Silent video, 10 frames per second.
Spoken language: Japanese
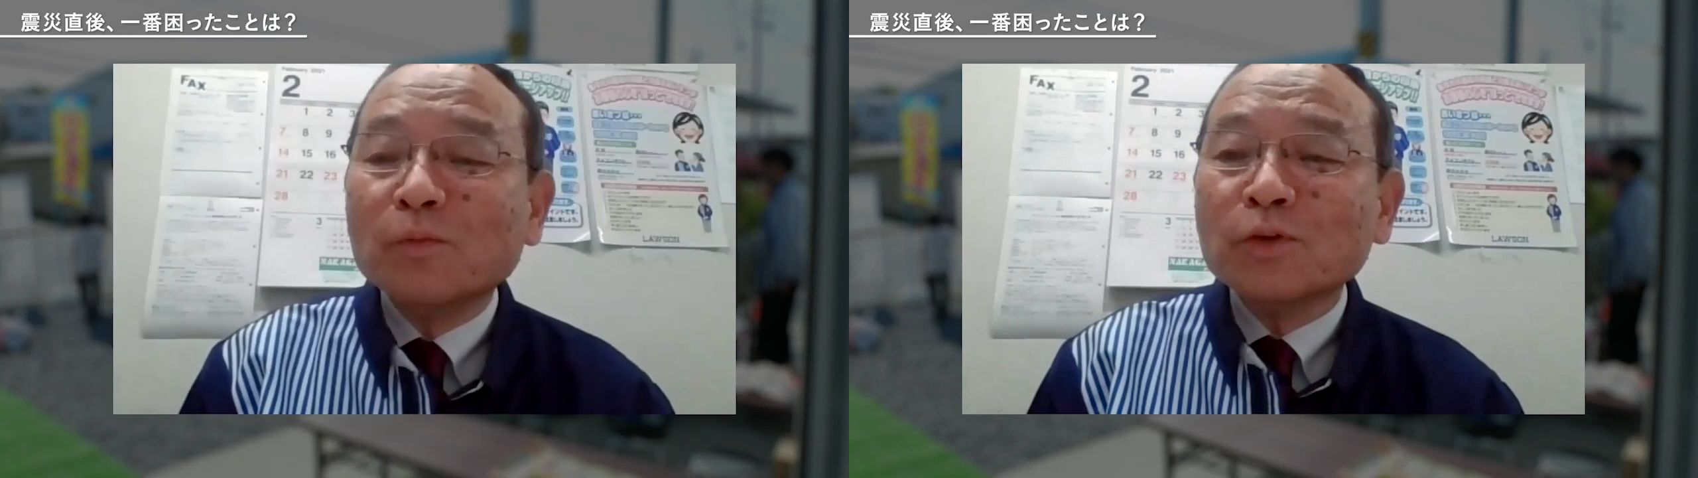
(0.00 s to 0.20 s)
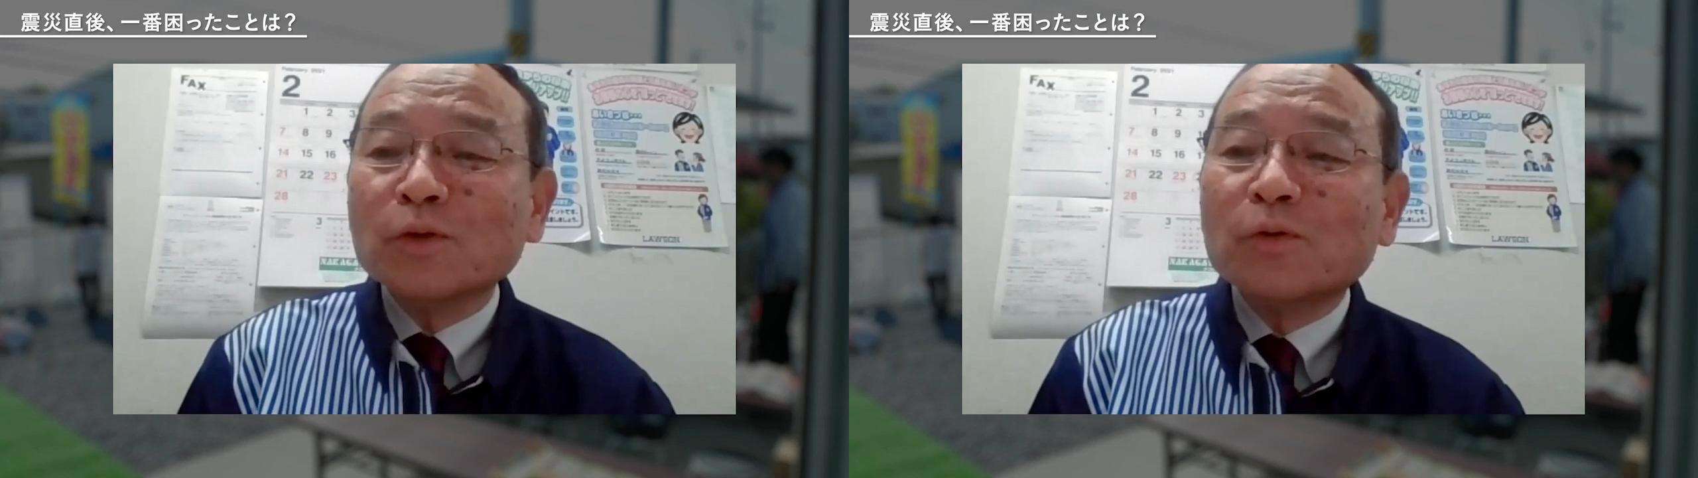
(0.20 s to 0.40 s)

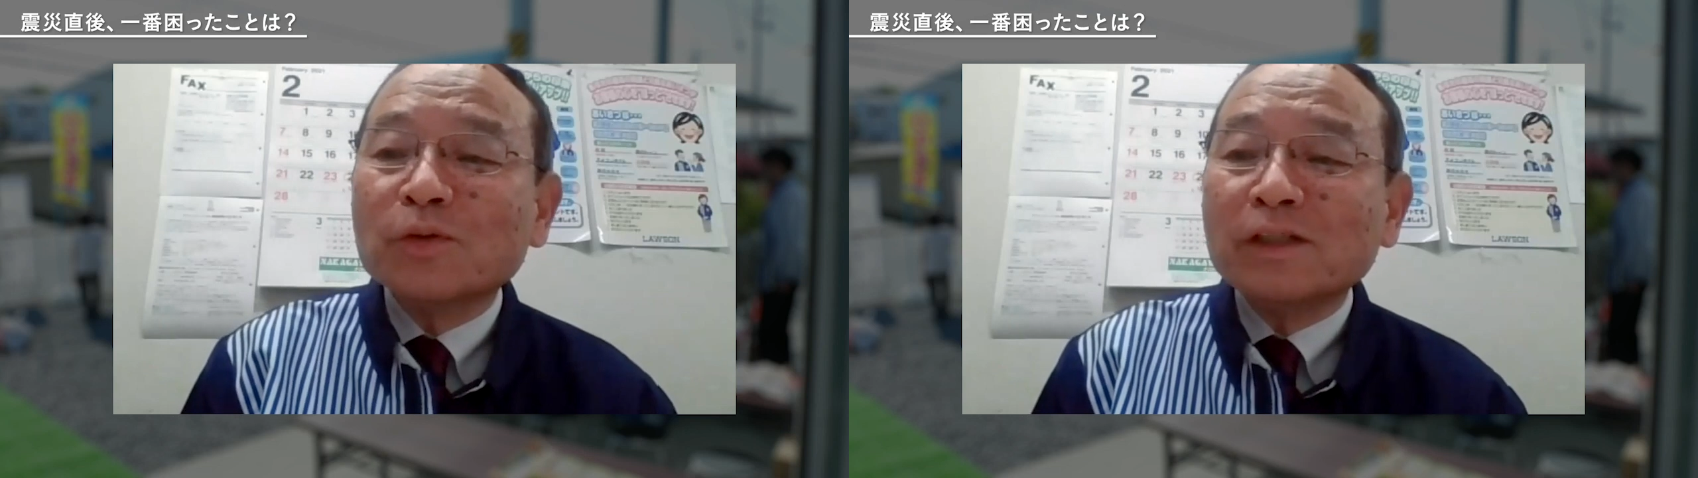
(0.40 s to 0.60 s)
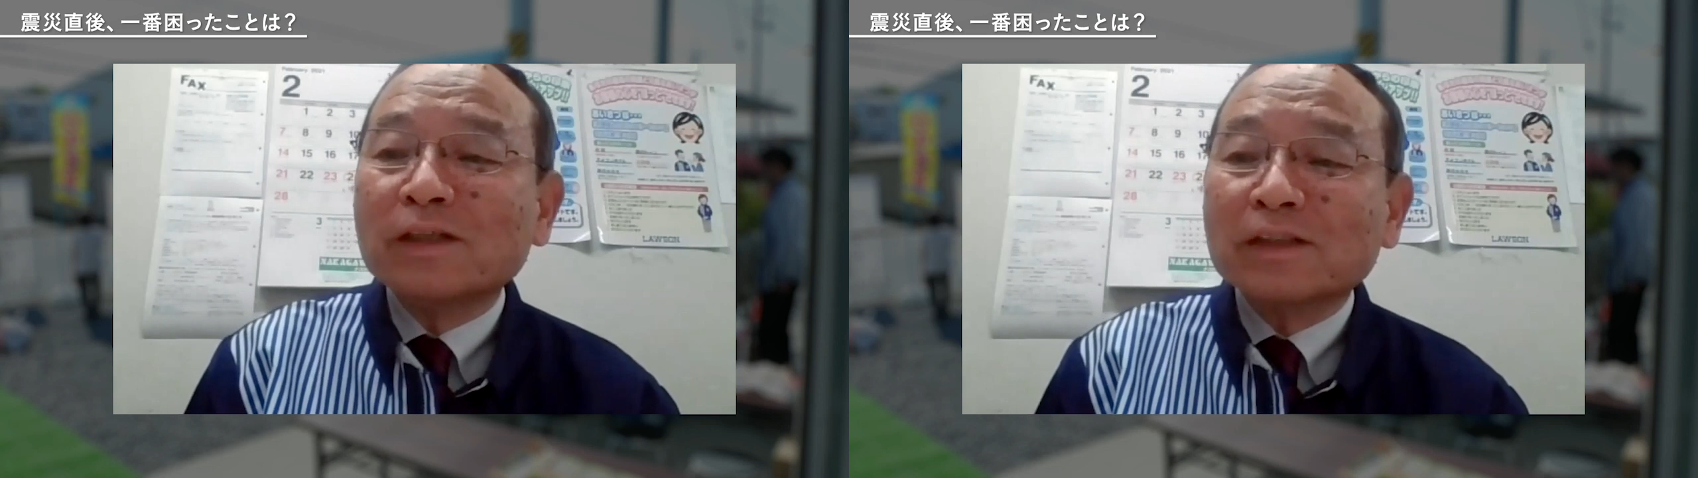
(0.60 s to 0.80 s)
もっ
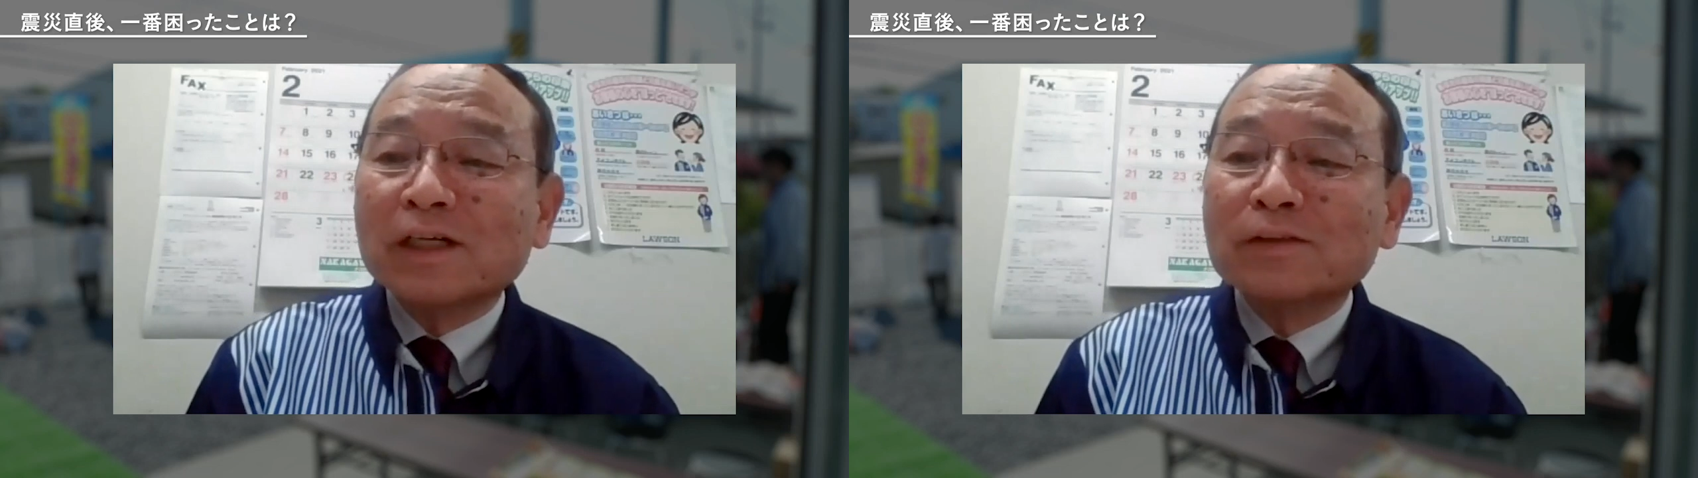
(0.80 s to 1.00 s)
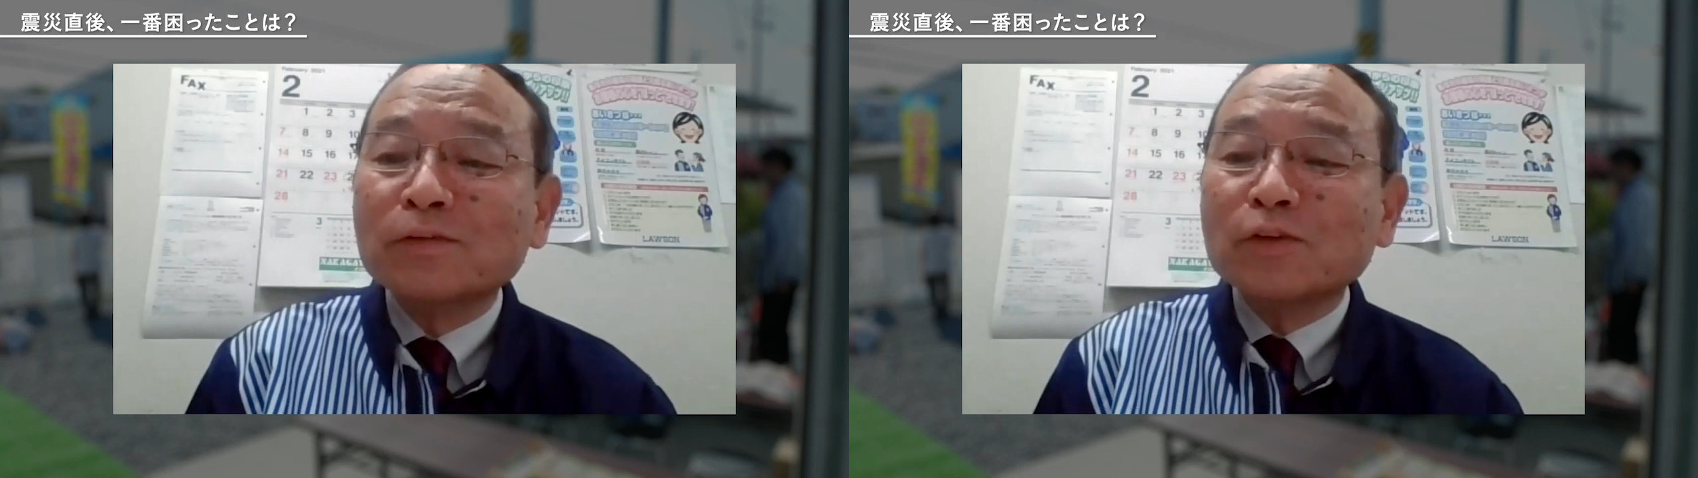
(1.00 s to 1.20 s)
と大きいや
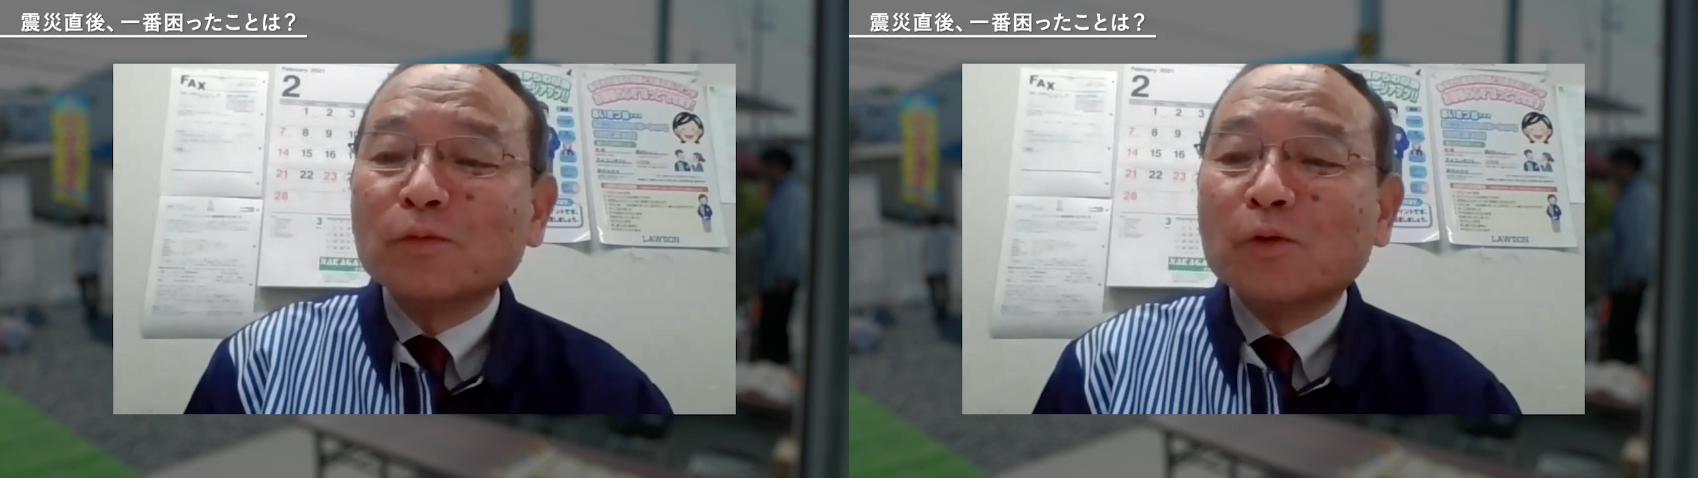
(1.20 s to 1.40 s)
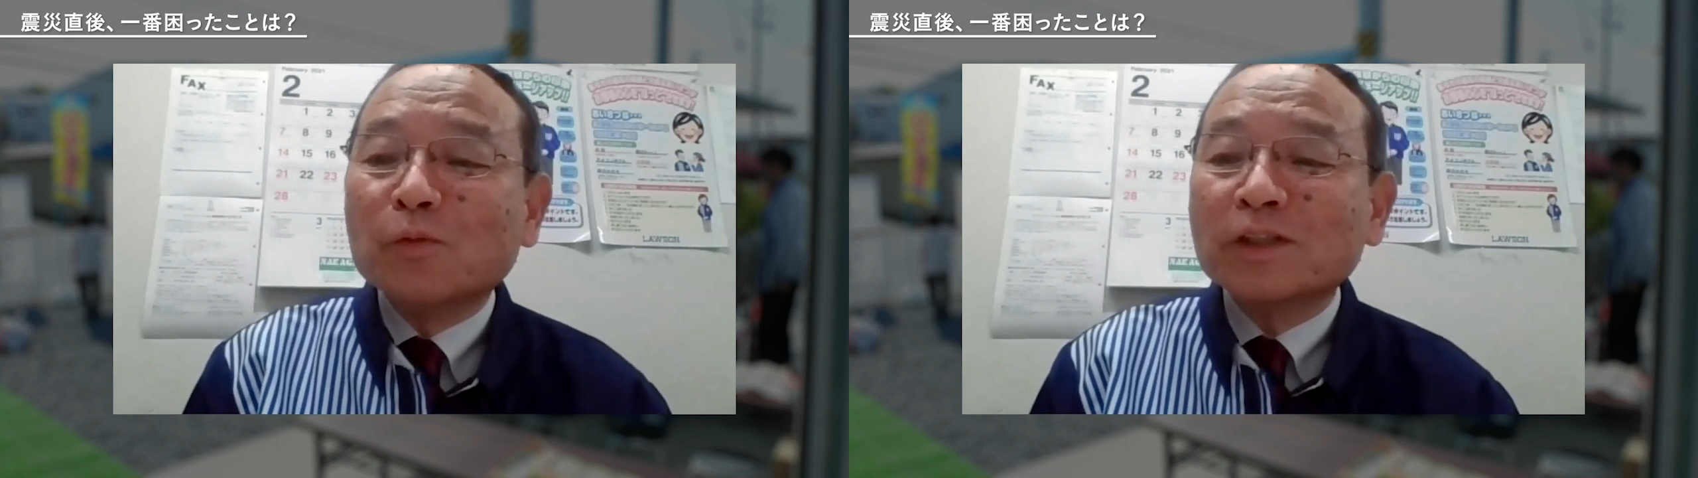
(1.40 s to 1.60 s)
つが来
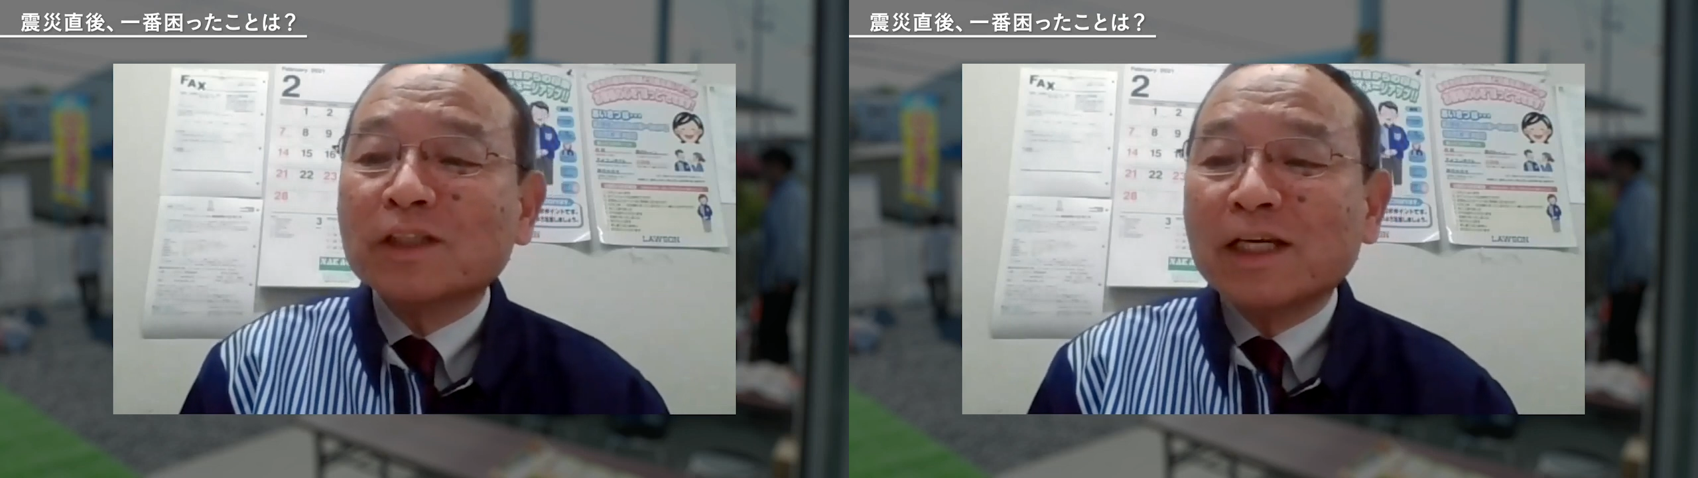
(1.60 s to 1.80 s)
るとも思っ